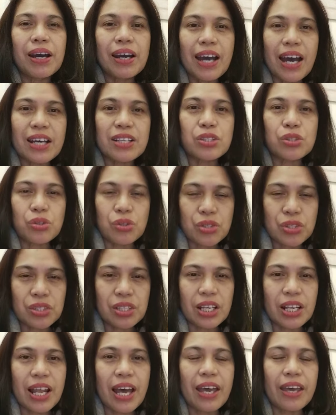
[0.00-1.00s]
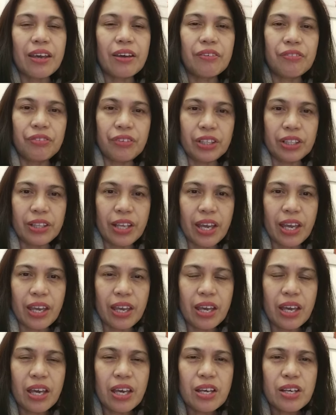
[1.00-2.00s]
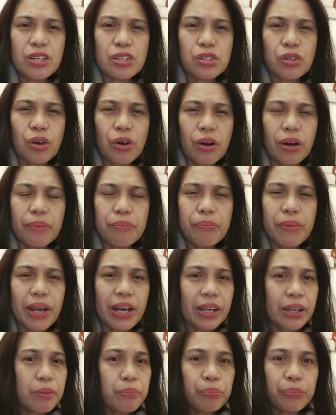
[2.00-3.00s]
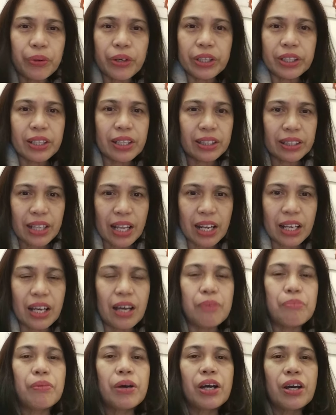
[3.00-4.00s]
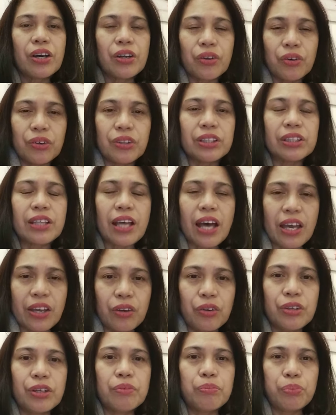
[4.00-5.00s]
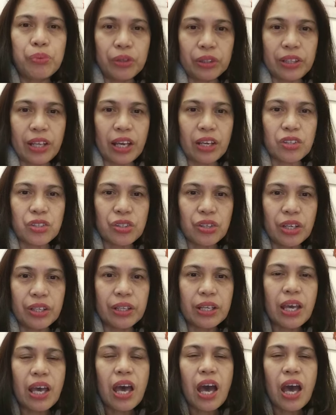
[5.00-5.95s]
panggastos nila everyday? So, very important talaga magkaroon tayo ng protection.